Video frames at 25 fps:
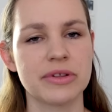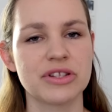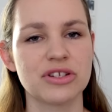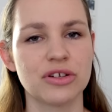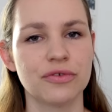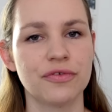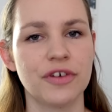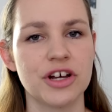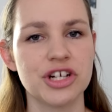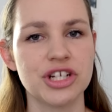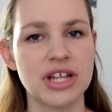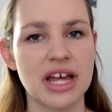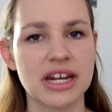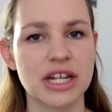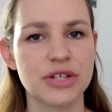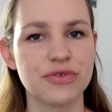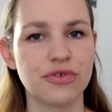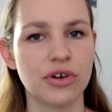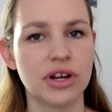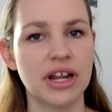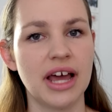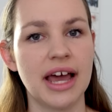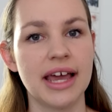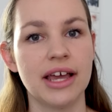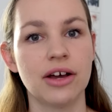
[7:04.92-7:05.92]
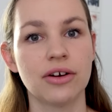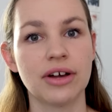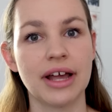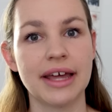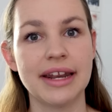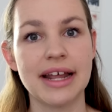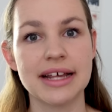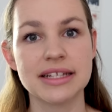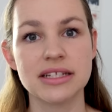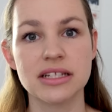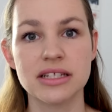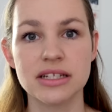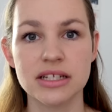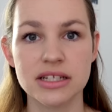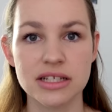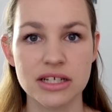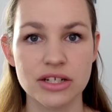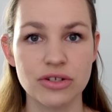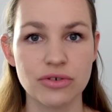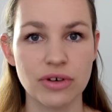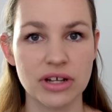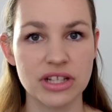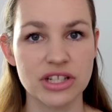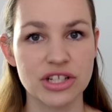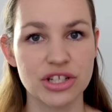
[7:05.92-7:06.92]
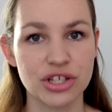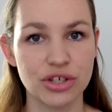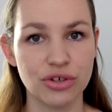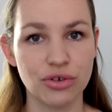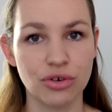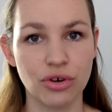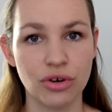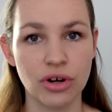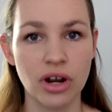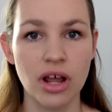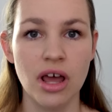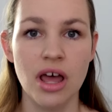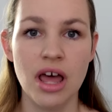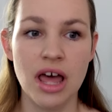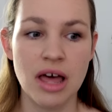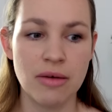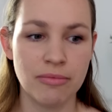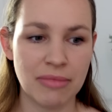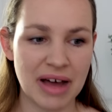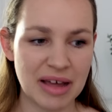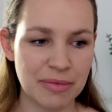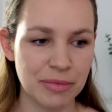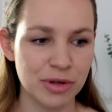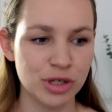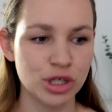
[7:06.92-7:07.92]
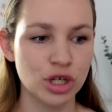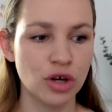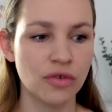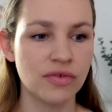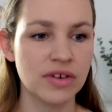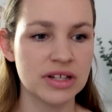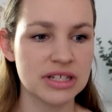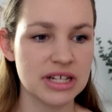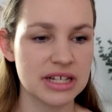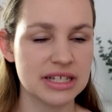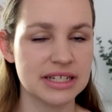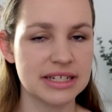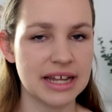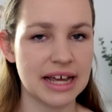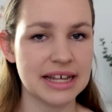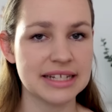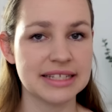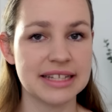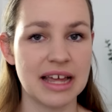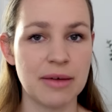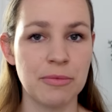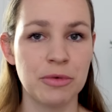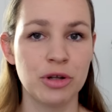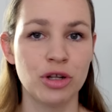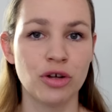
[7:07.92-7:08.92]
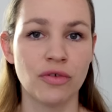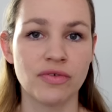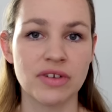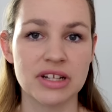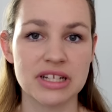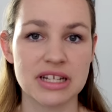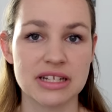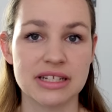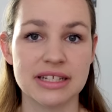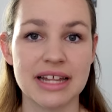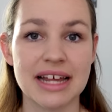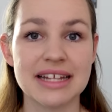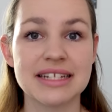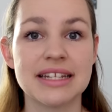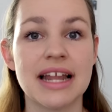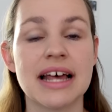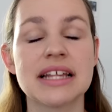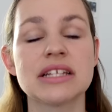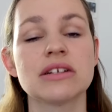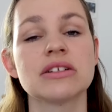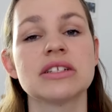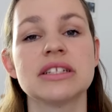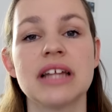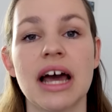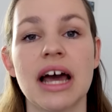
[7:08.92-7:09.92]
und so ein Verständnis von, hey, okay, das ist die Situation, mein Bedürfnis ist das, dein Bedürfnis ist das, lass uns